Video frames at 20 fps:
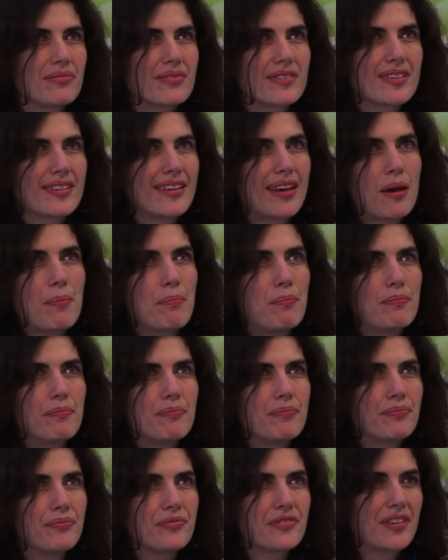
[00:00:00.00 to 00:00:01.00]
très,
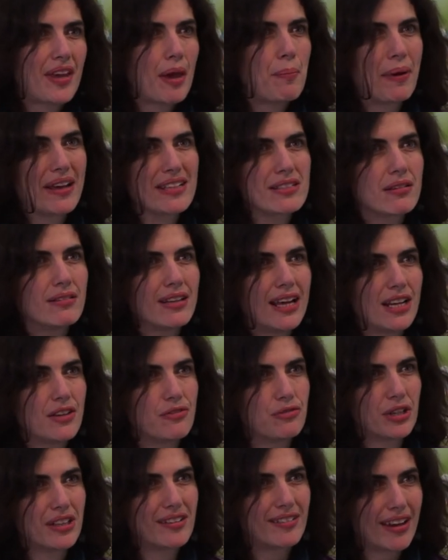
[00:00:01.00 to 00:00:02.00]
personnel, il
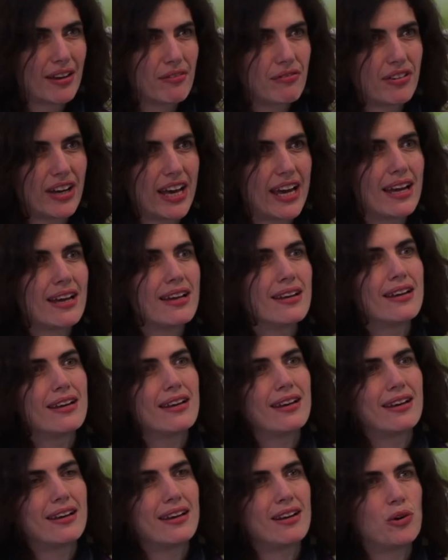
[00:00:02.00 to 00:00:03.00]
faut être très vrai.
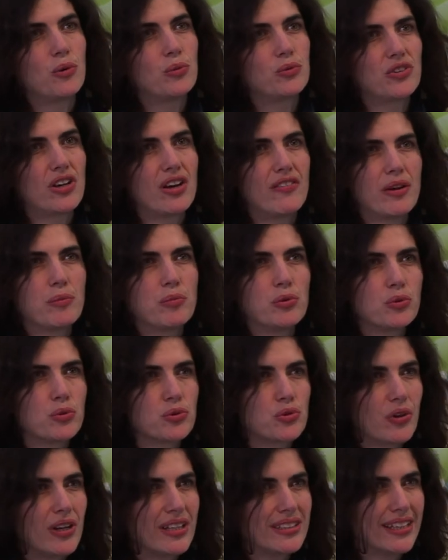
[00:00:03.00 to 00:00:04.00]
Alors on travaille beaucoup
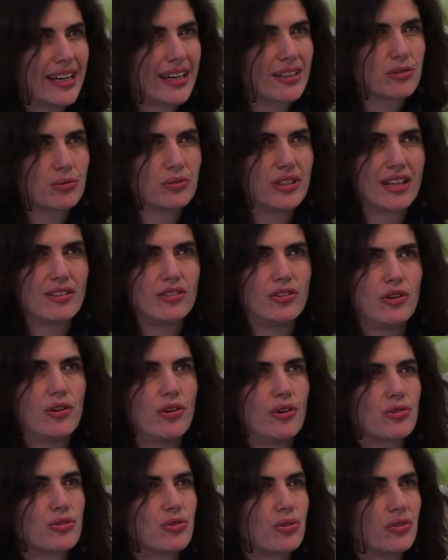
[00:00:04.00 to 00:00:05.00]
sur la direction
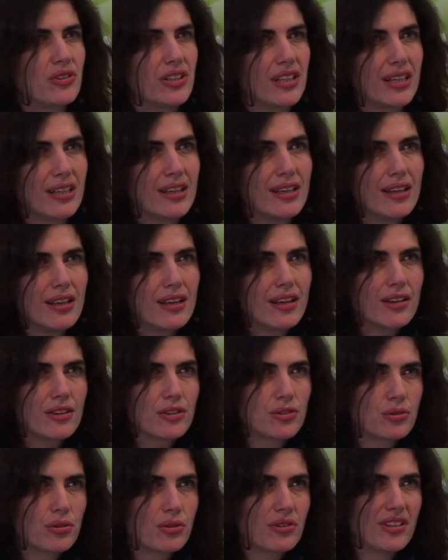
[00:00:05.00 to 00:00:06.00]
d'acteur, sur des
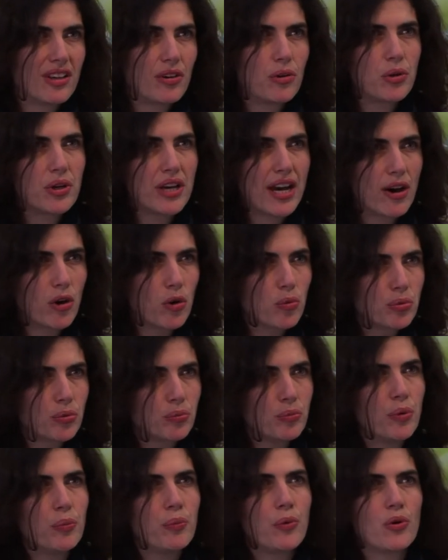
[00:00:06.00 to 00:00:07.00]
regards au bon
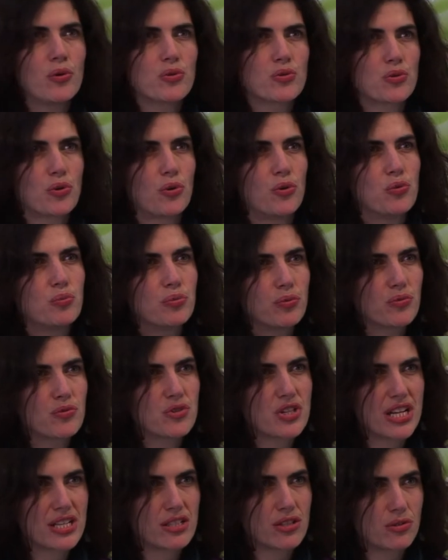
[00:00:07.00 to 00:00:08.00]
moment, sur le bon
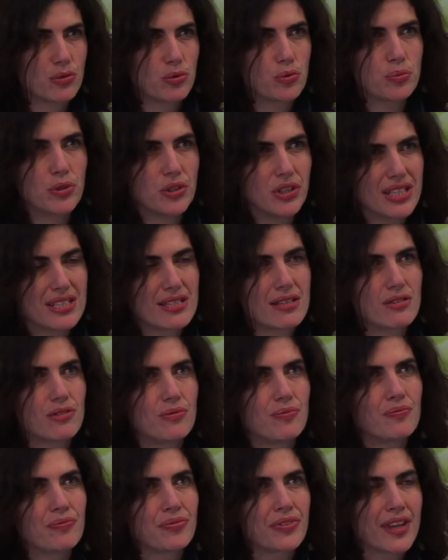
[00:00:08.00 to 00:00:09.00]
geste au bon
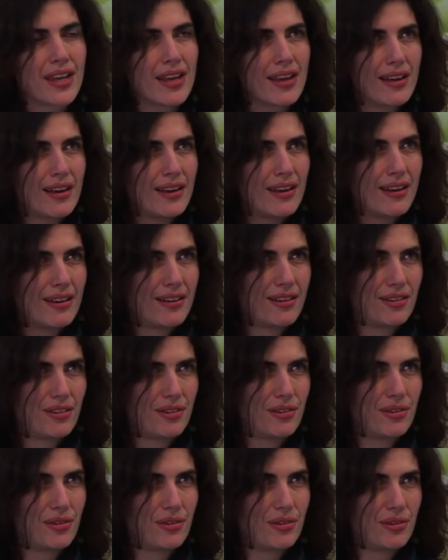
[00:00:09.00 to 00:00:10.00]
instant.
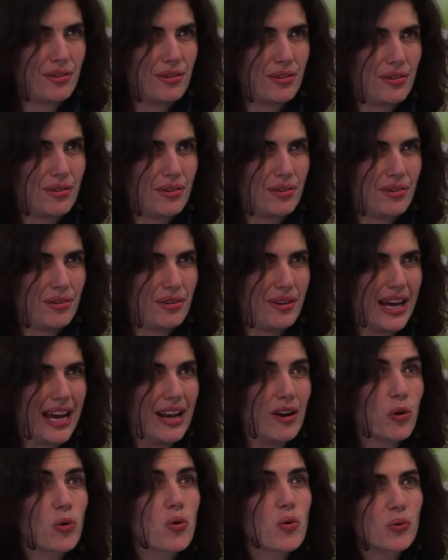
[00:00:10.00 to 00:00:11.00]
Euh,
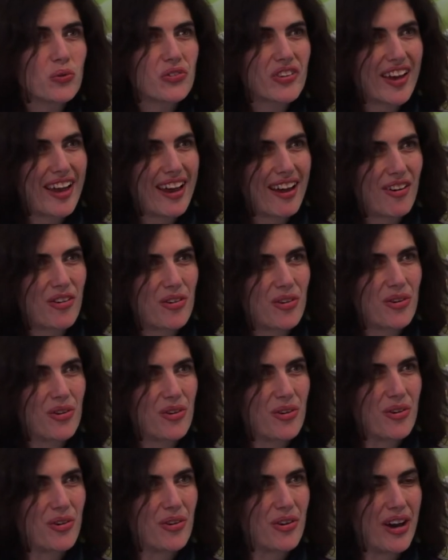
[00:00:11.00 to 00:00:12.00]
alors qu'au contraire,
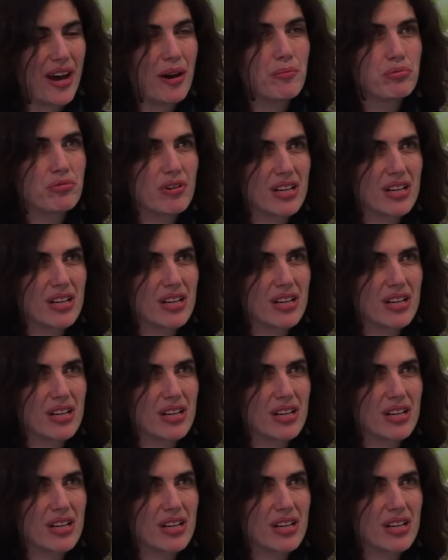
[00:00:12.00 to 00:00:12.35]
euh, Abou